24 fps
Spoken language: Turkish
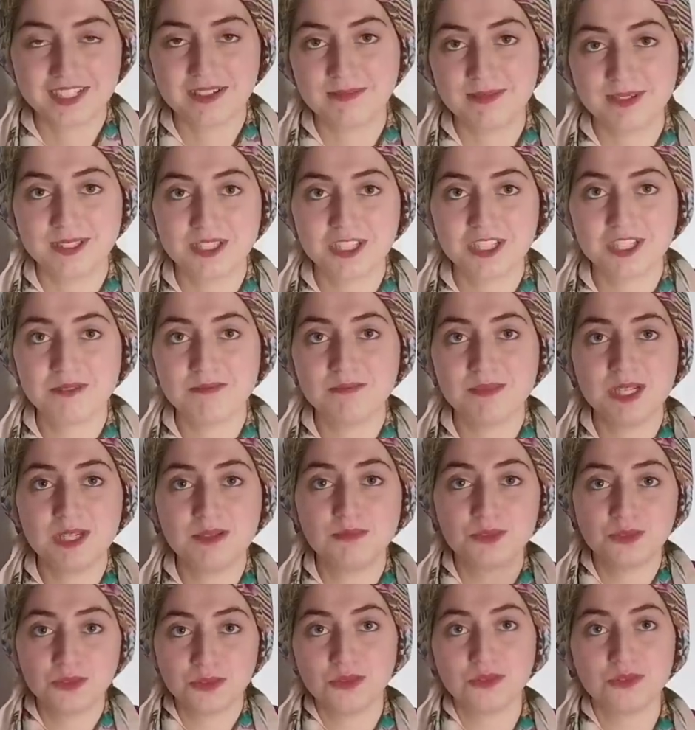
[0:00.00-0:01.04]
Kapanışım
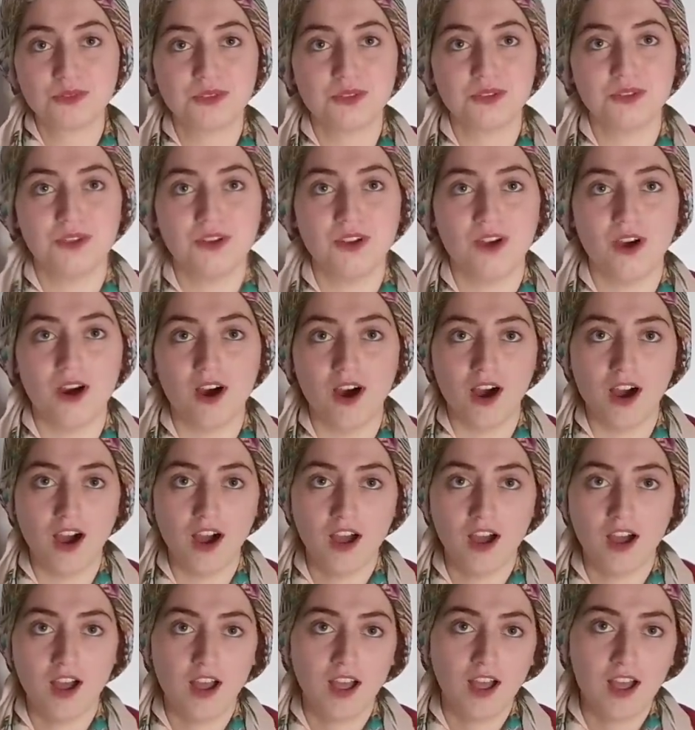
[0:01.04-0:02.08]
benim uzun sürüyor.
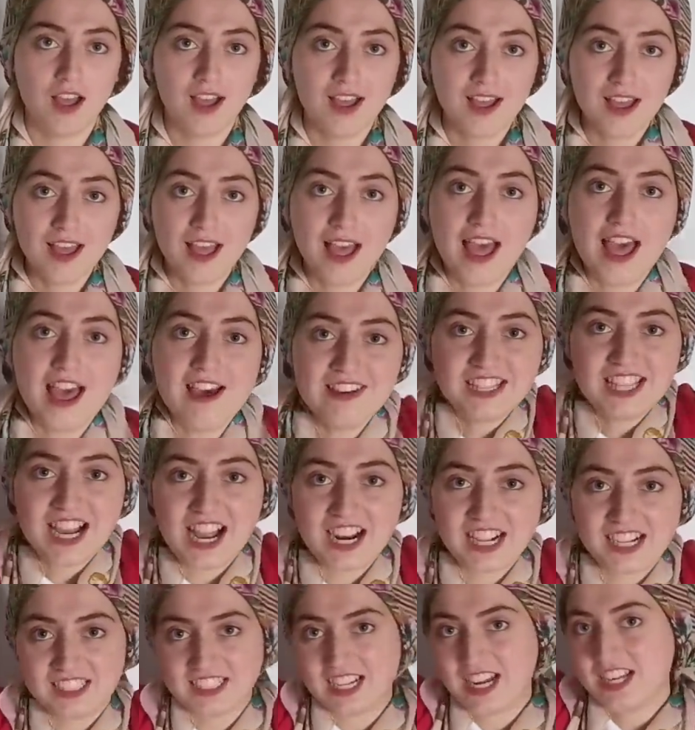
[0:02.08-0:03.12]
Evet
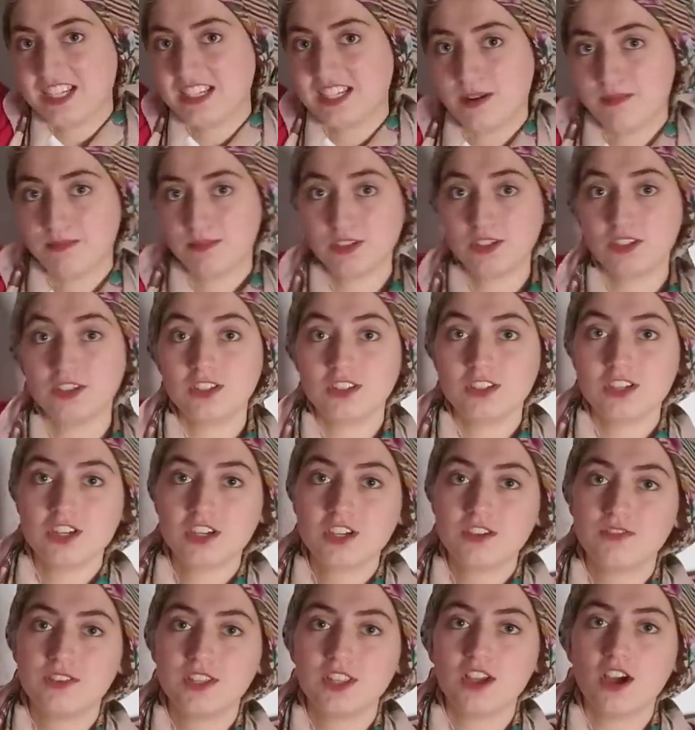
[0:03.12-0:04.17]
arkadaşlar
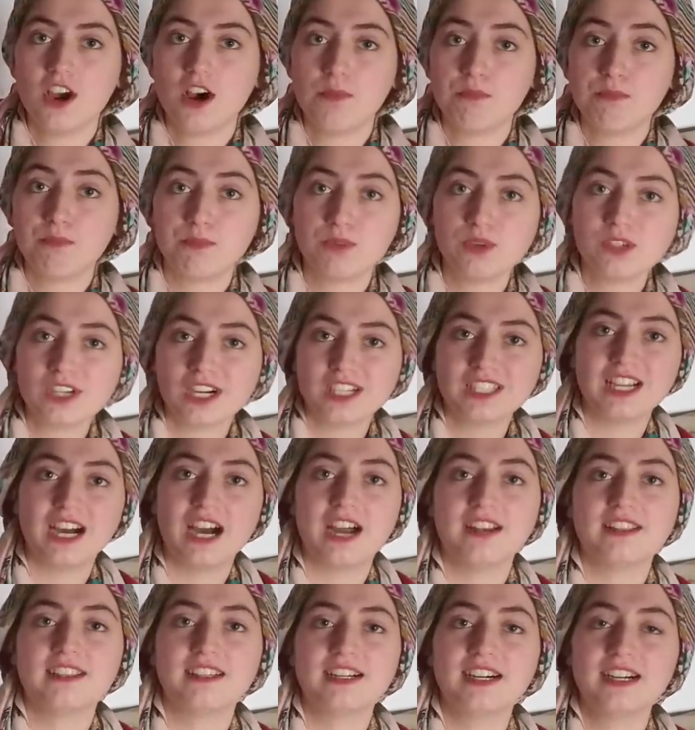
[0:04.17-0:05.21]
bugünlük videom bu
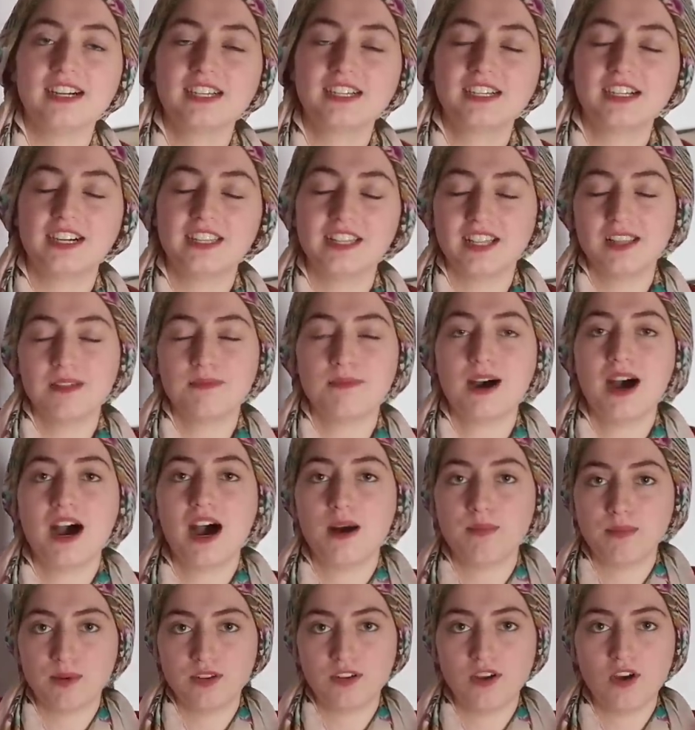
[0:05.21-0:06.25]
kadardı.
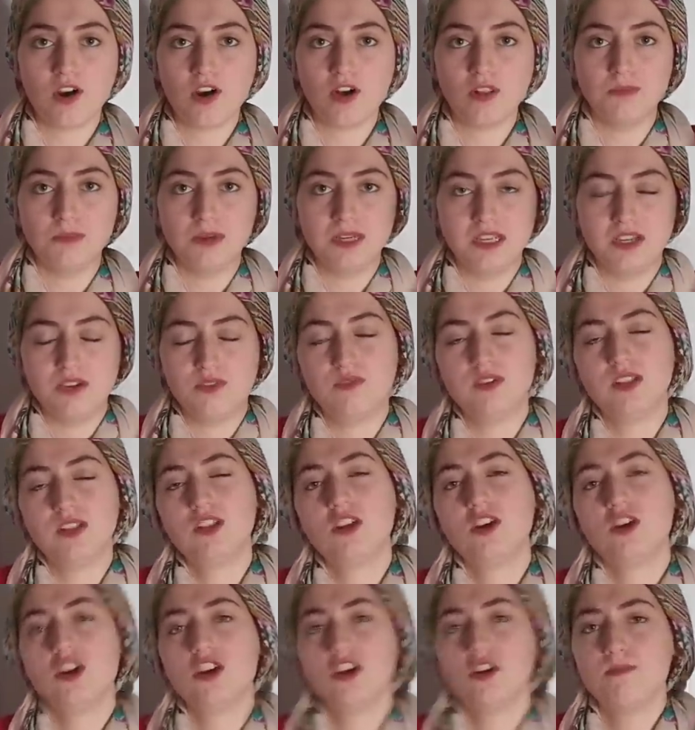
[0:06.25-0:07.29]
Kanalıma abone olmayı,
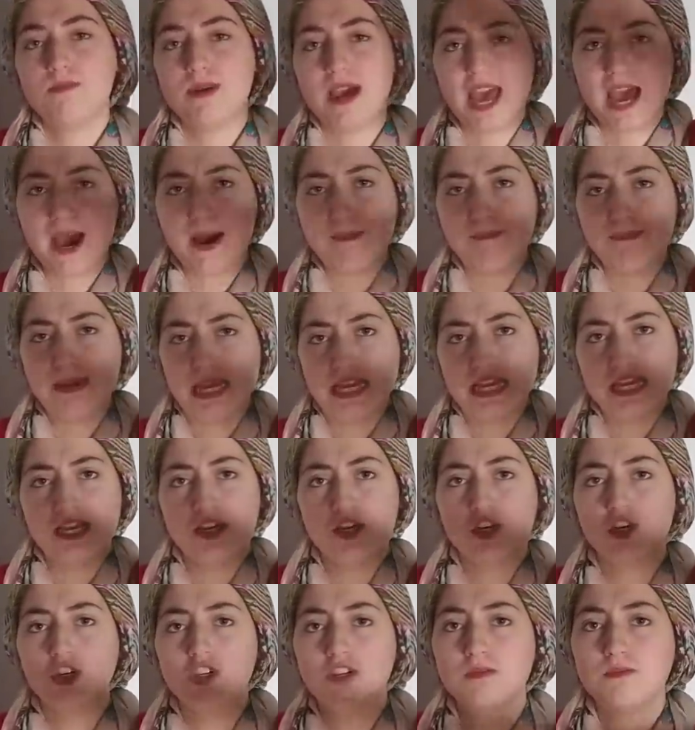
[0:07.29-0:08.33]
videoyu
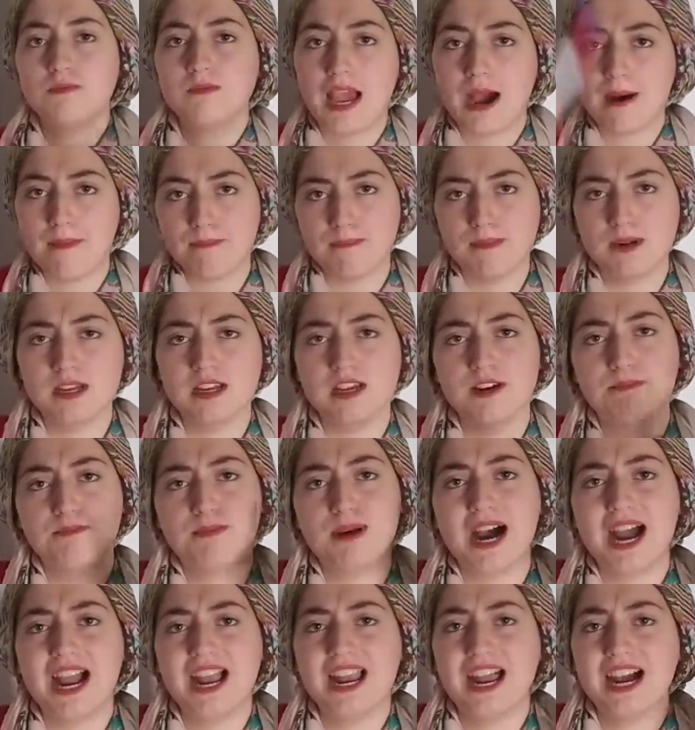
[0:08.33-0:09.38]
beğenmeyi, yorum
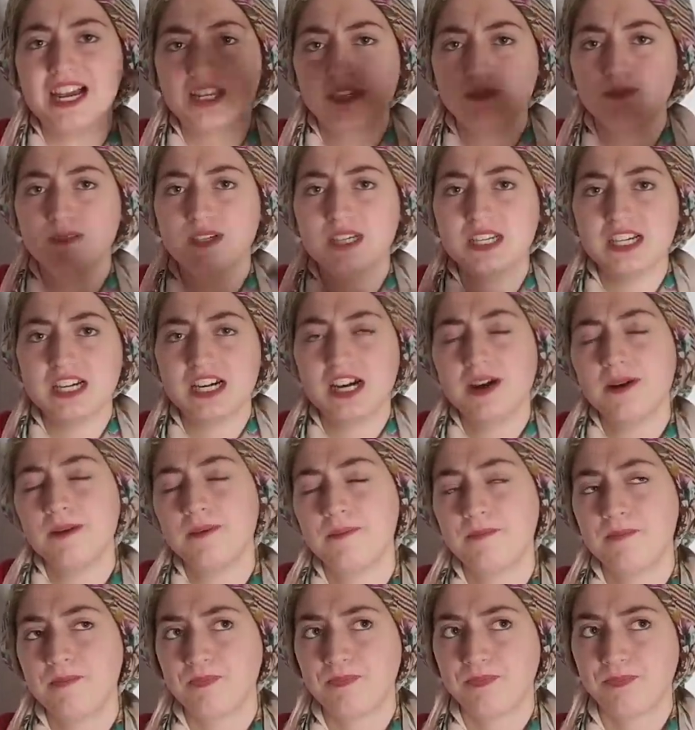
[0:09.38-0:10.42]
yapmayı, paylaşmayı...
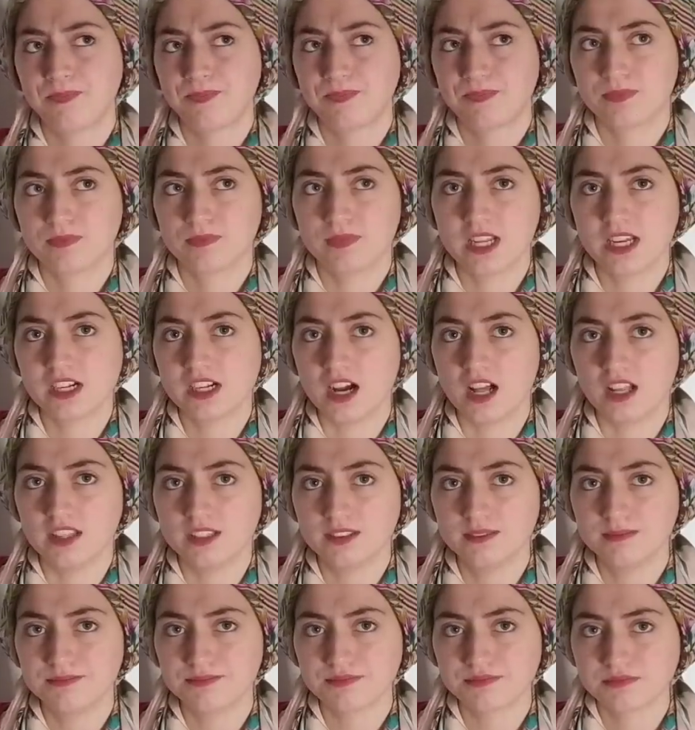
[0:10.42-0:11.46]
Ne
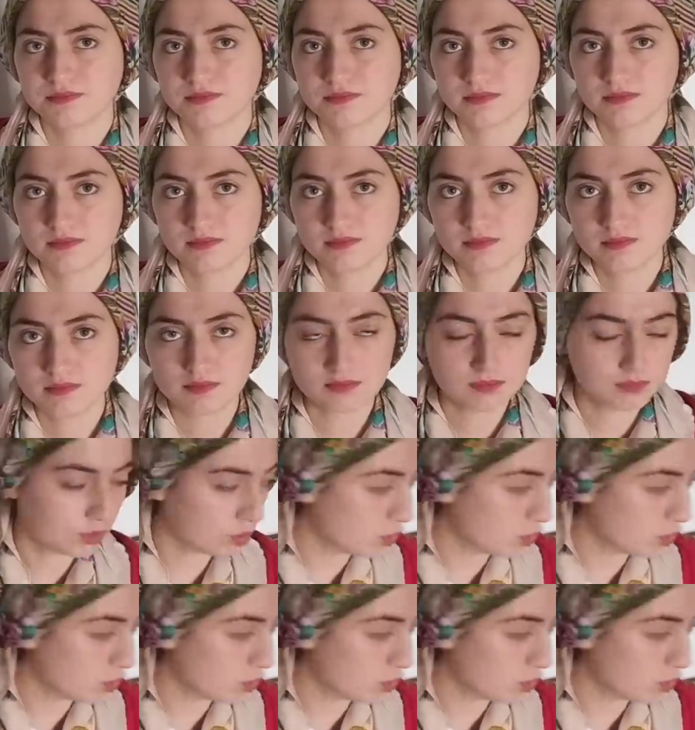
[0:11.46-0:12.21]
kaldı? Bu kadar.